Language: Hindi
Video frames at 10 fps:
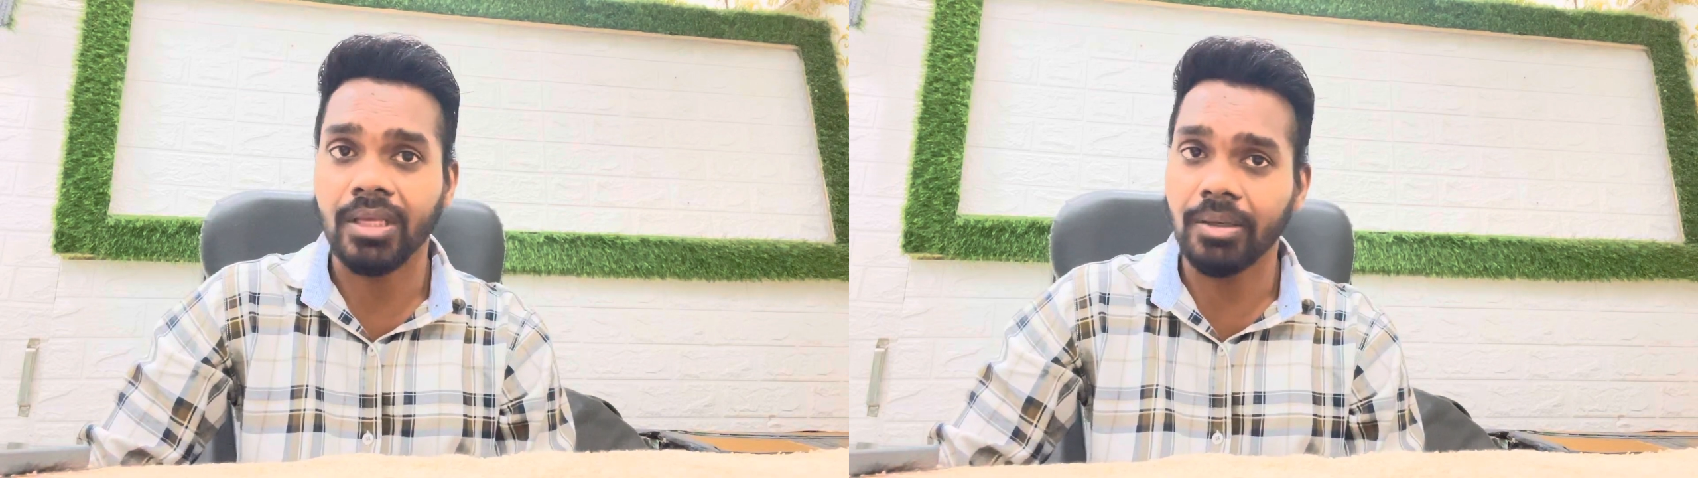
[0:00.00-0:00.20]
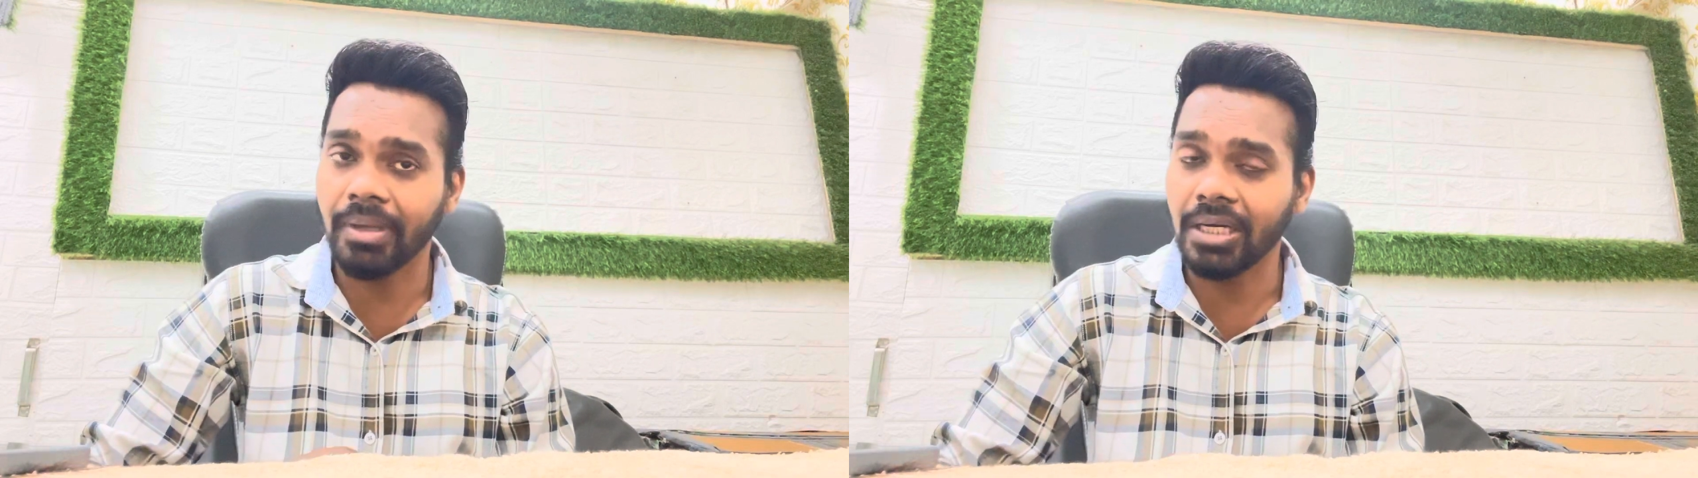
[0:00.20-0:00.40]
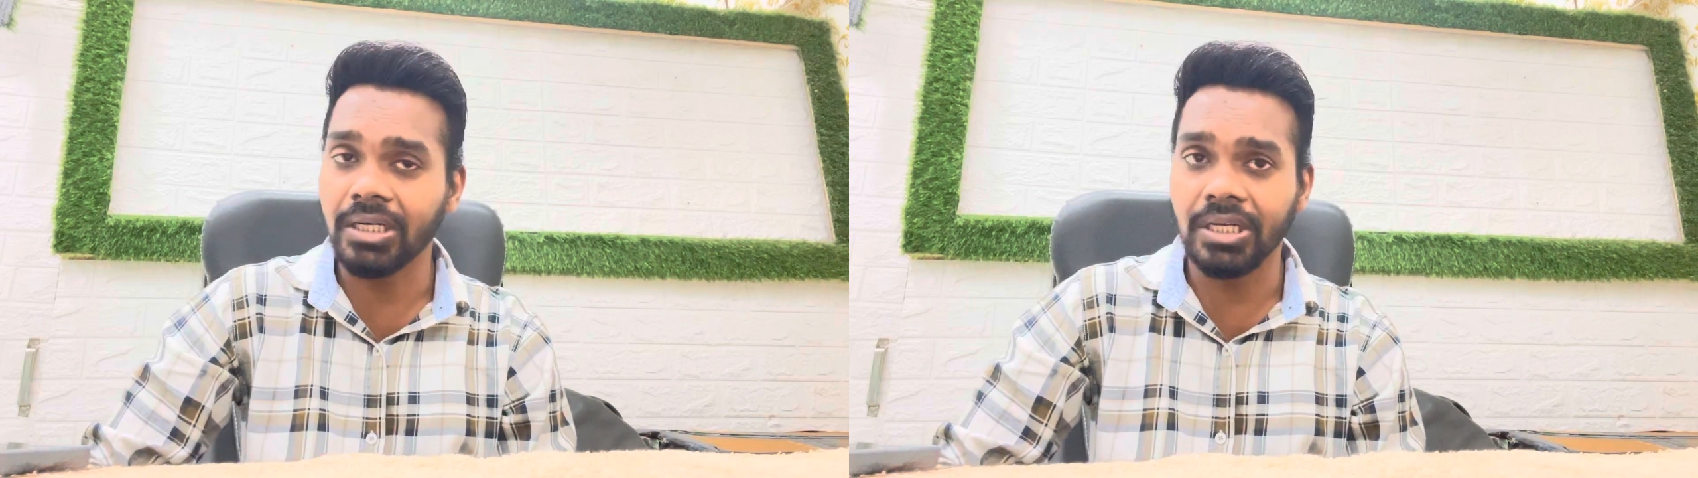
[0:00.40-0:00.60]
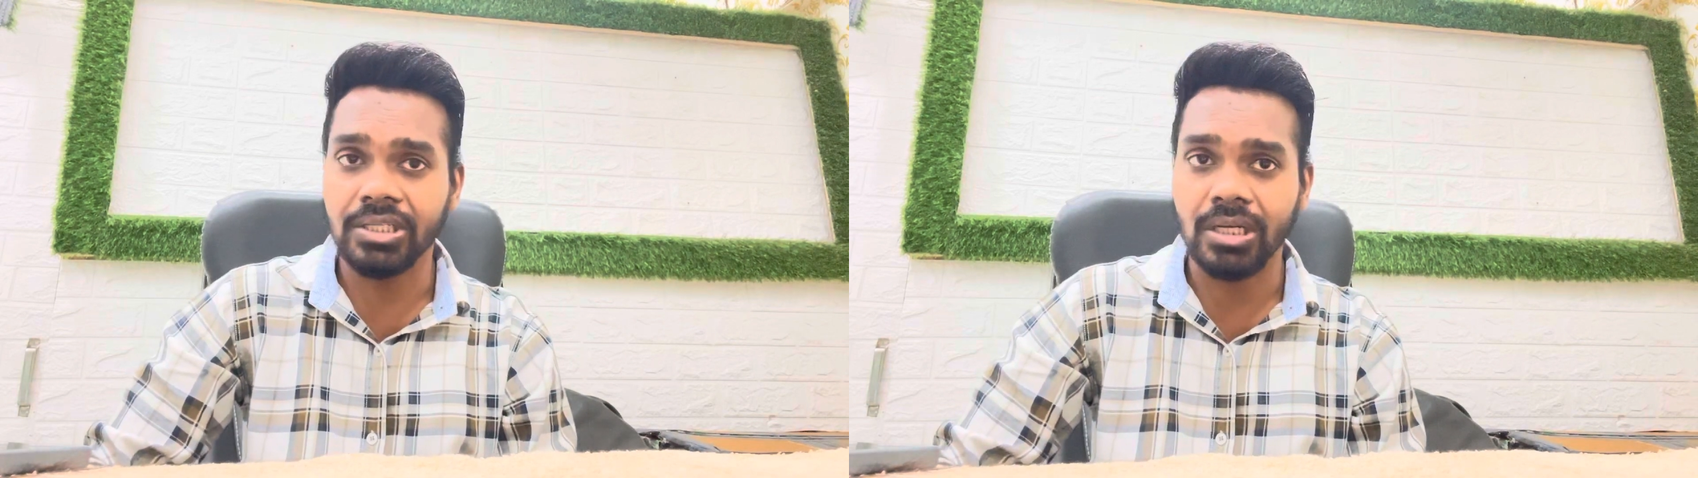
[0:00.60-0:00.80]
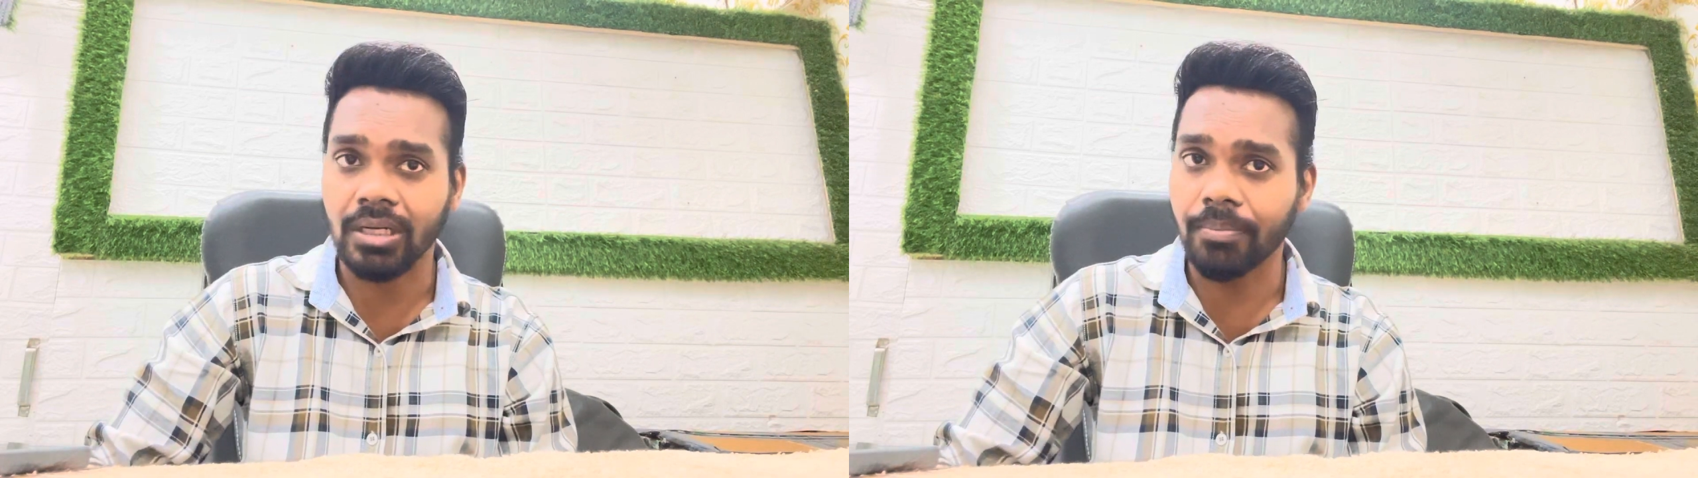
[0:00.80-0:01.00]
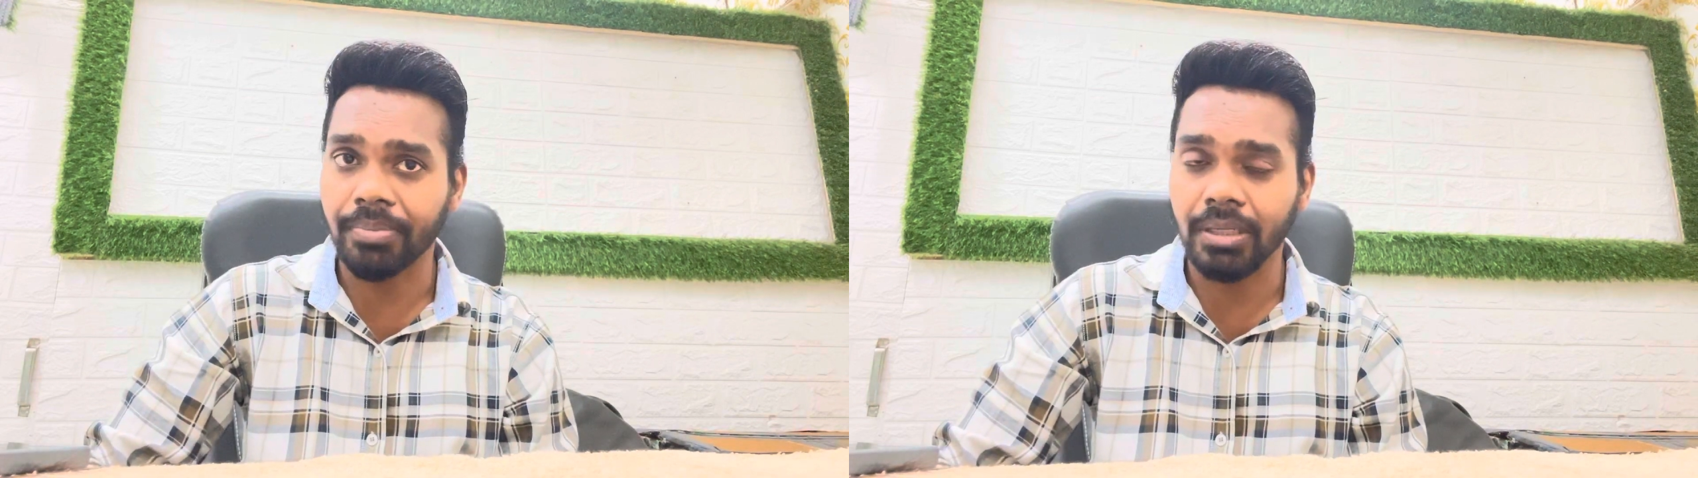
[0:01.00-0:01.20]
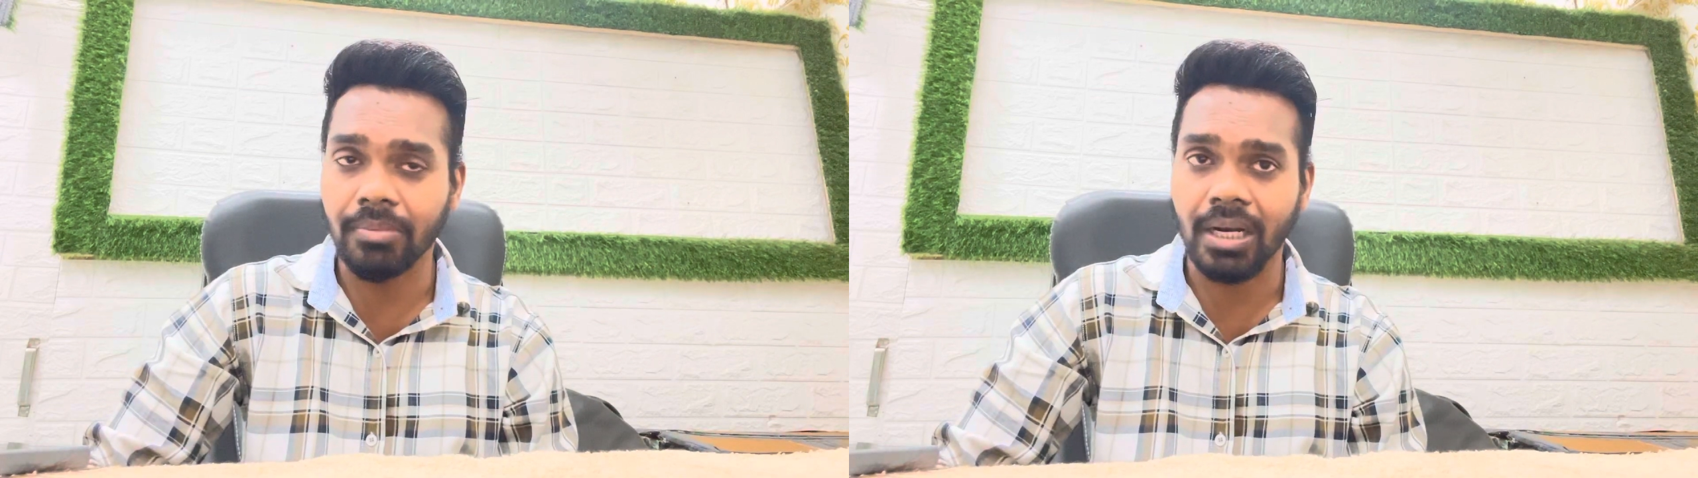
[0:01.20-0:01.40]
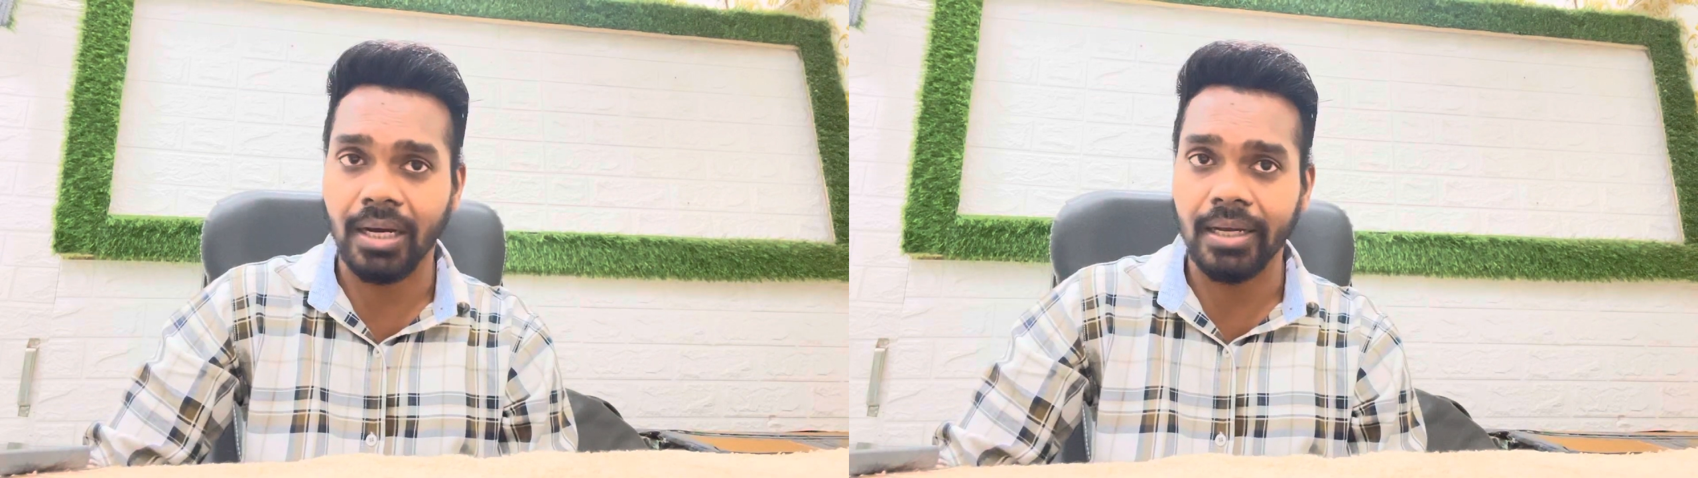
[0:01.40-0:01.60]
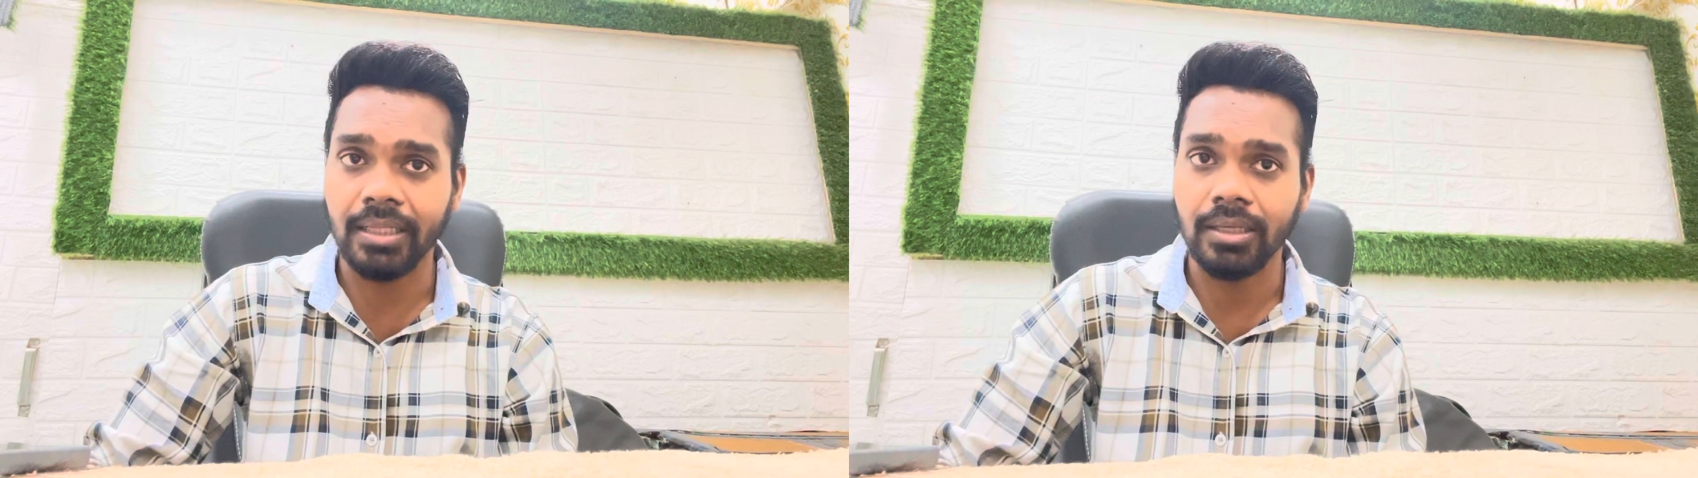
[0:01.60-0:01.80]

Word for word: ये मैंने डी कंपनी में लगाया